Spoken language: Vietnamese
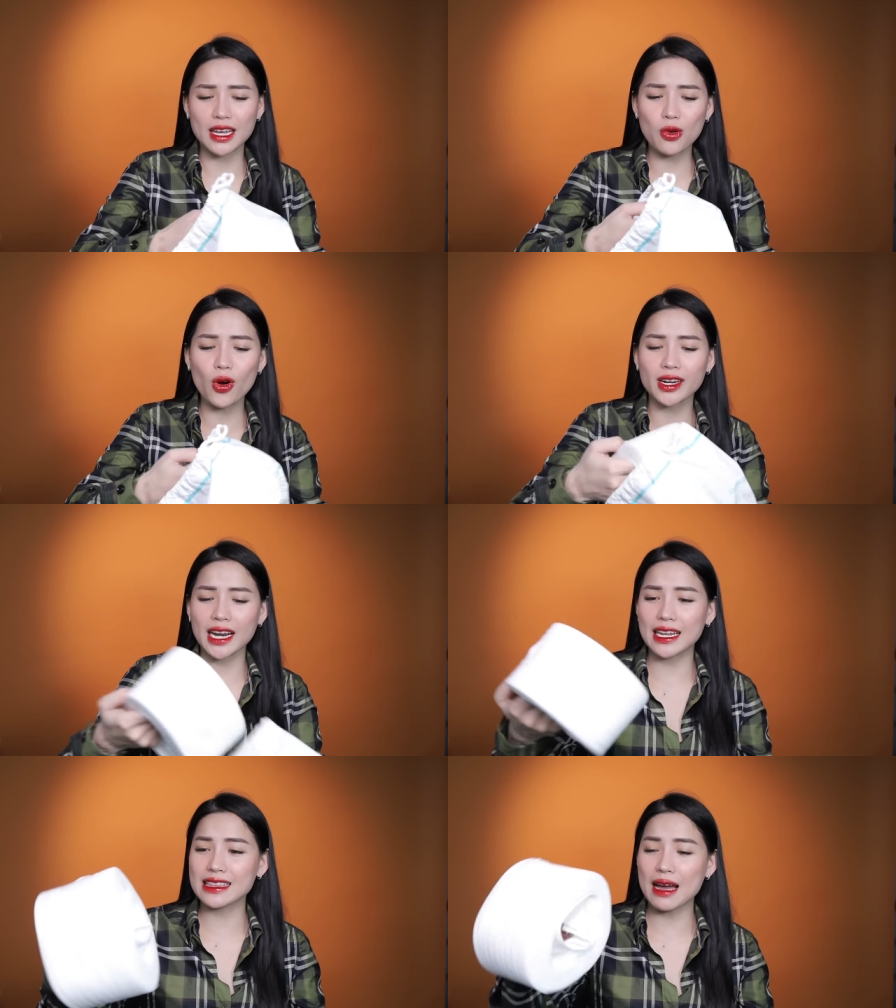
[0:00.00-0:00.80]
Cái cuộn
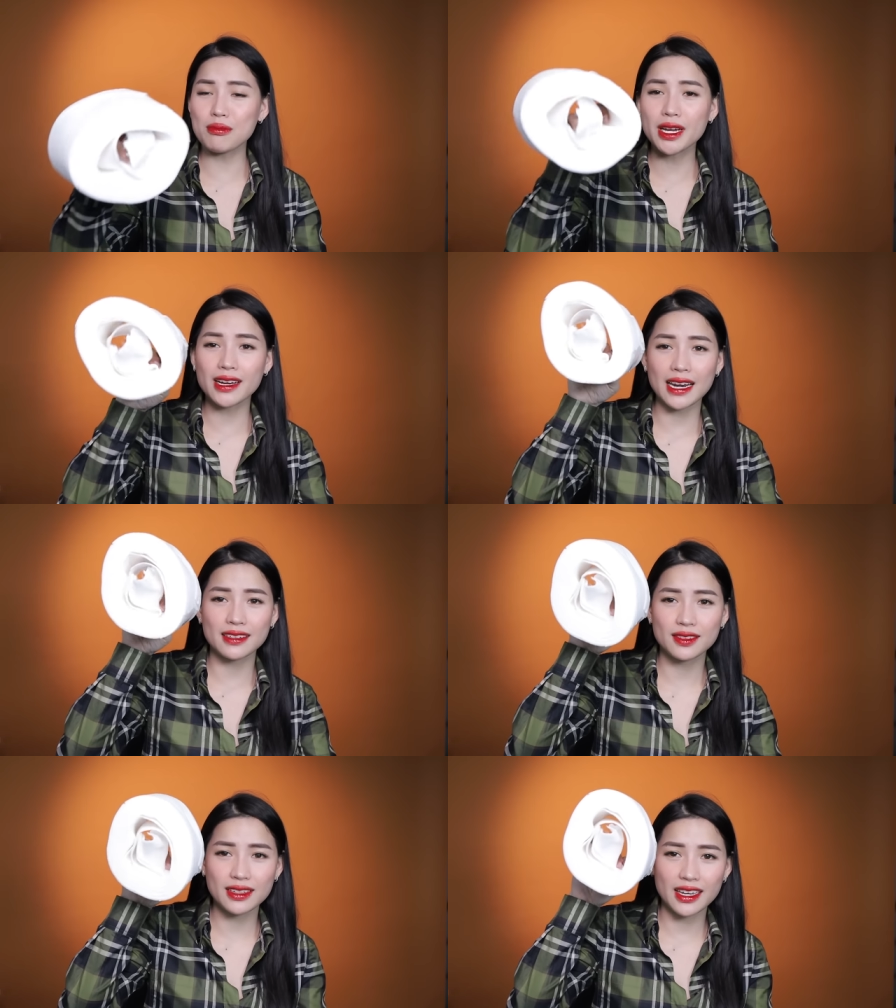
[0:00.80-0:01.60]
này là 80
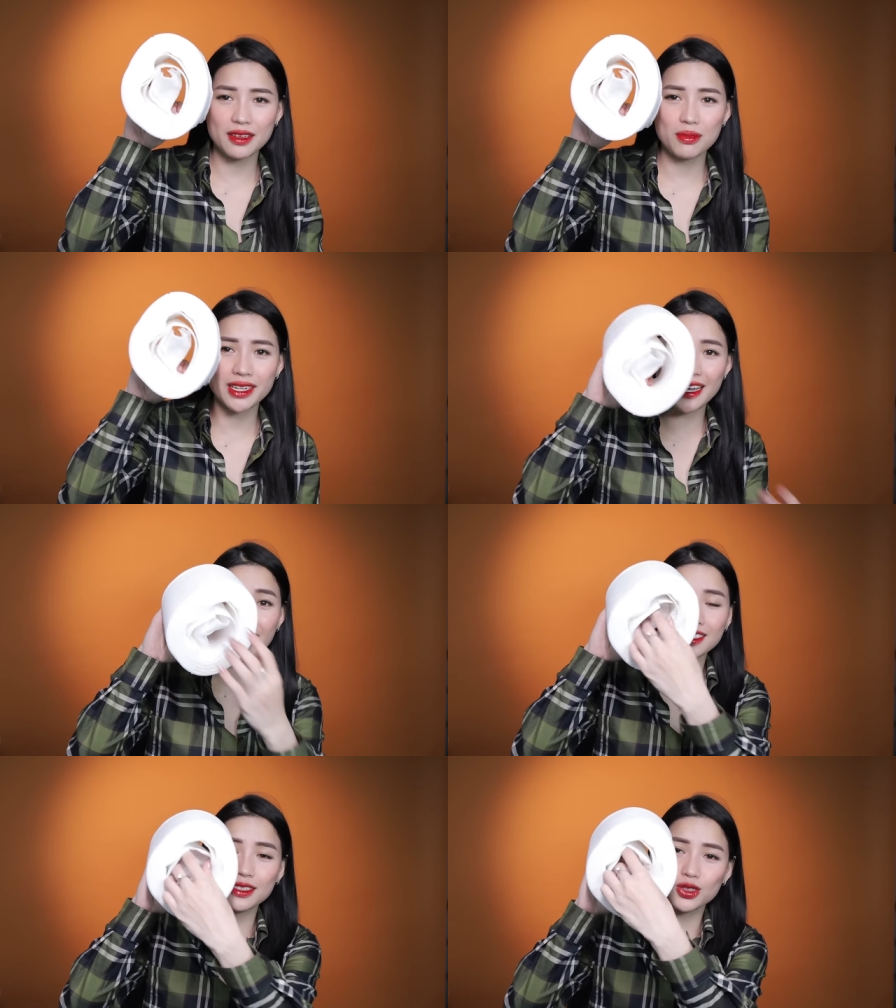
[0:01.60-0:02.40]
khăn. Đây mình
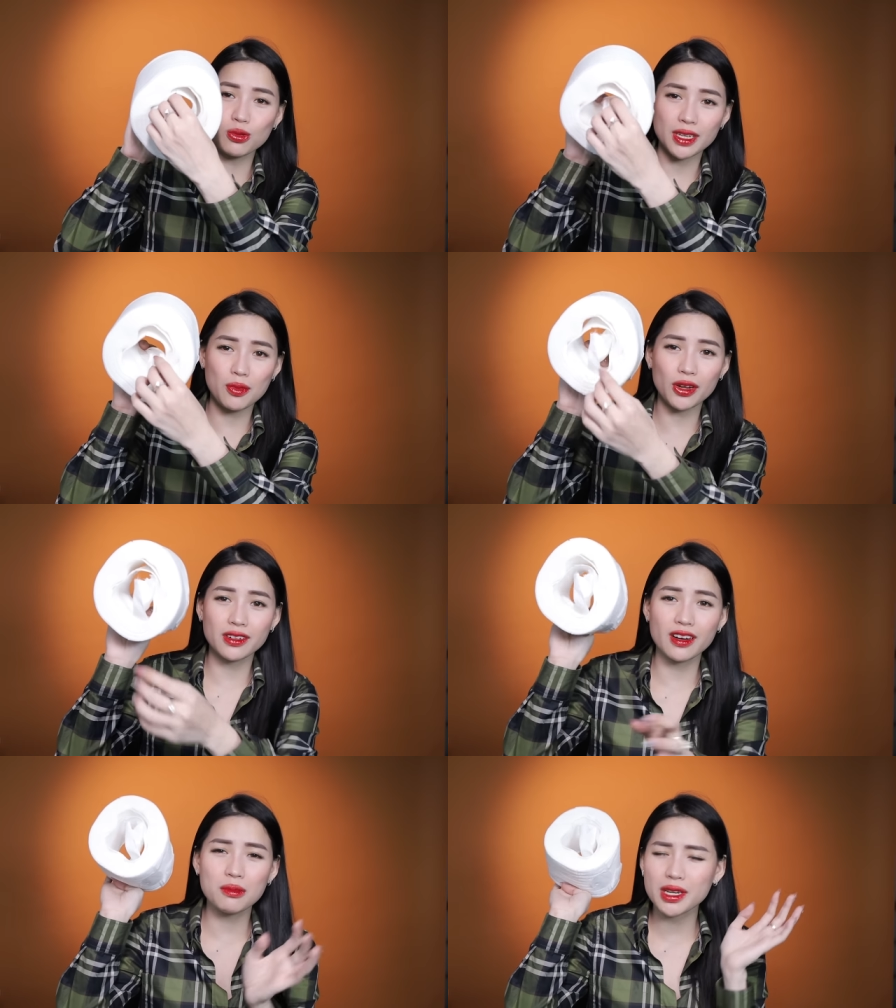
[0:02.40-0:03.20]
đang sử dụng nha mọi người ơi.